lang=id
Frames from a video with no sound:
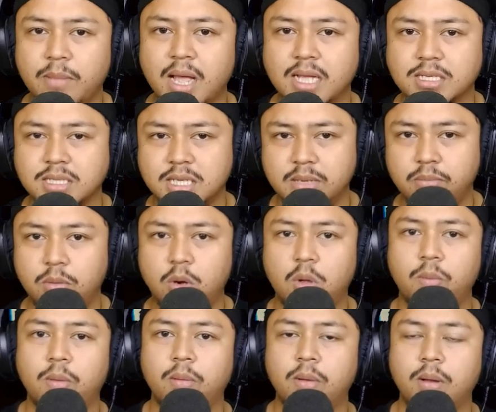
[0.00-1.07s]
masih
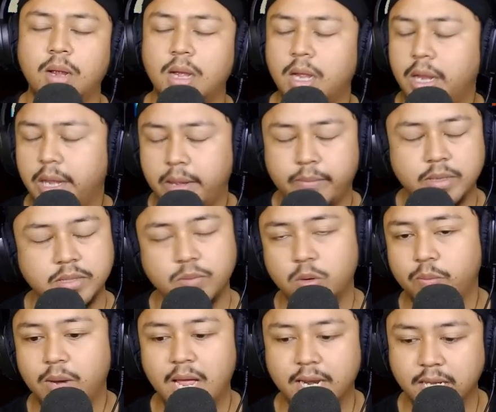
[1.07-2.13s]
belum ya masih
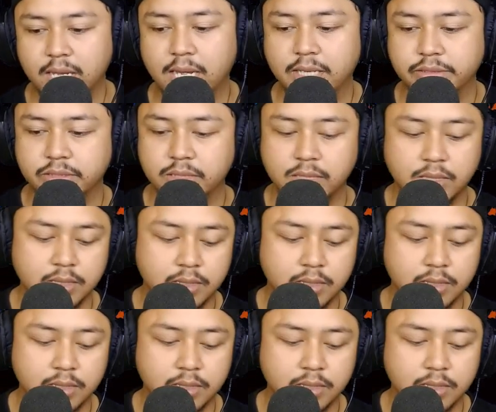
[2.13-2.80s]
belum lari guys.